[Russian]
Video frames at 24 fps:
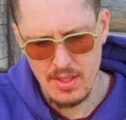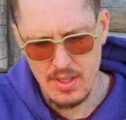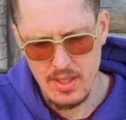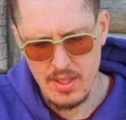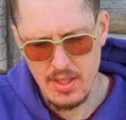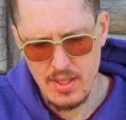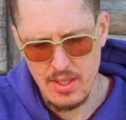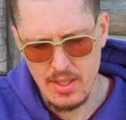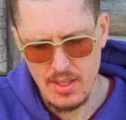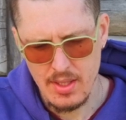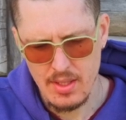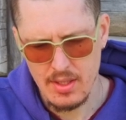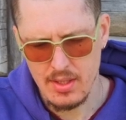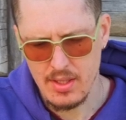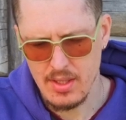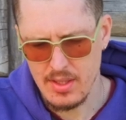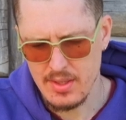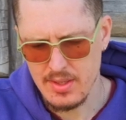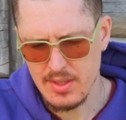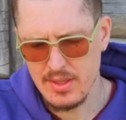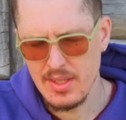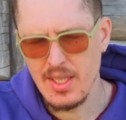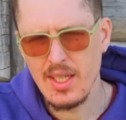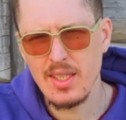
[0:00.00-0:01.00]
и
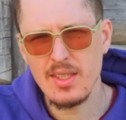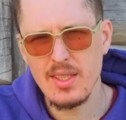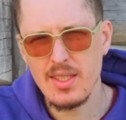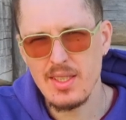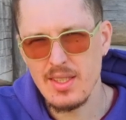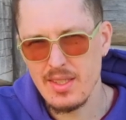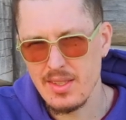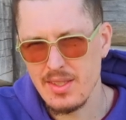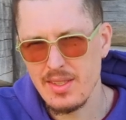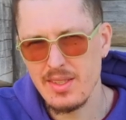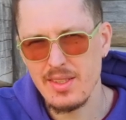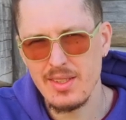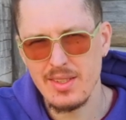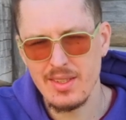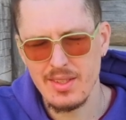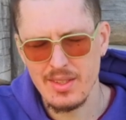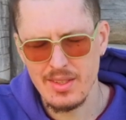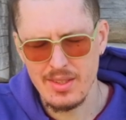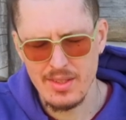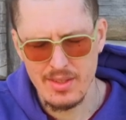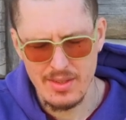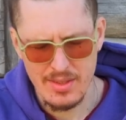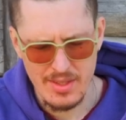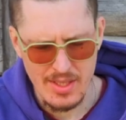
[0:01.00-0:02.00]
координаты,
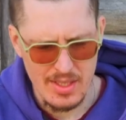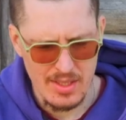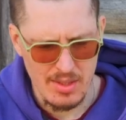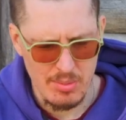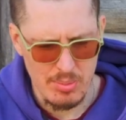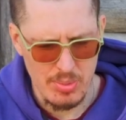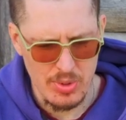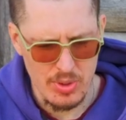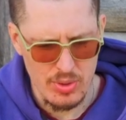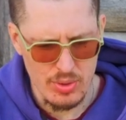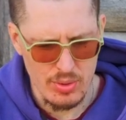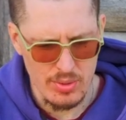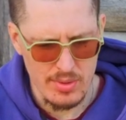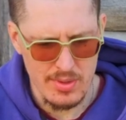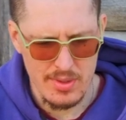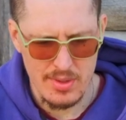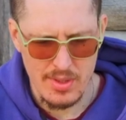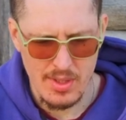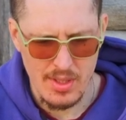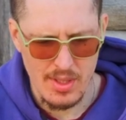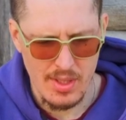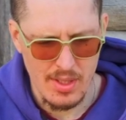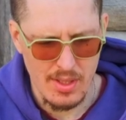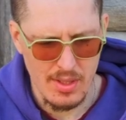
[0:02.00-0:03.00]
если надо,
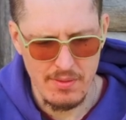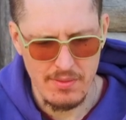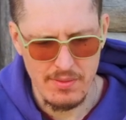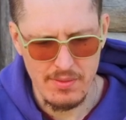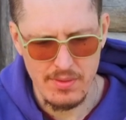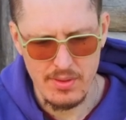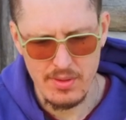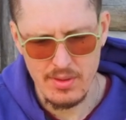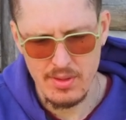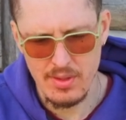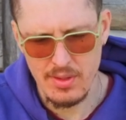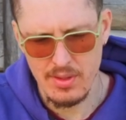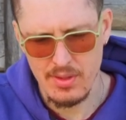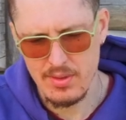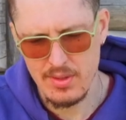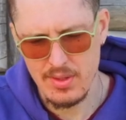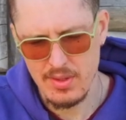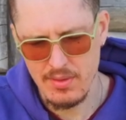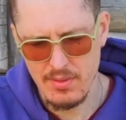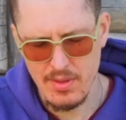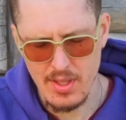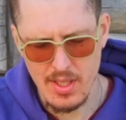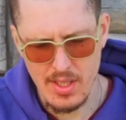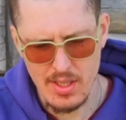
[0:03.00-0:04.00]
пишутся в
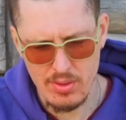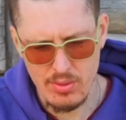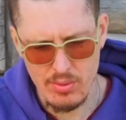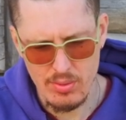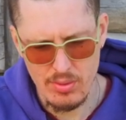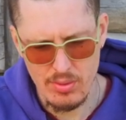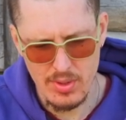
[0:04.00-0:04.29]
dvr